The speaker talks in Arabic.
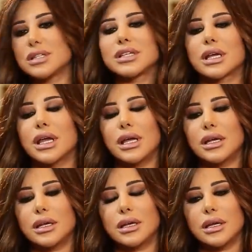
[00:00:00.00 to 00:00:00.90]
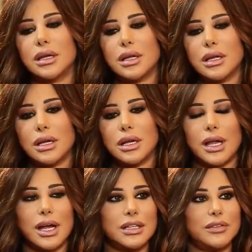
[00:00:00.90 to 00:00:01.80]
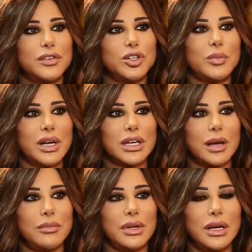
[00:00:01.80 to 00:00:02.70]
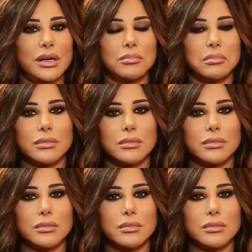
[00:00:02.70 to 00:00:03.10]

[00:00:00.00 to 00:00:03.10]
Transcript: اذا كان الهدف انه ما نكمل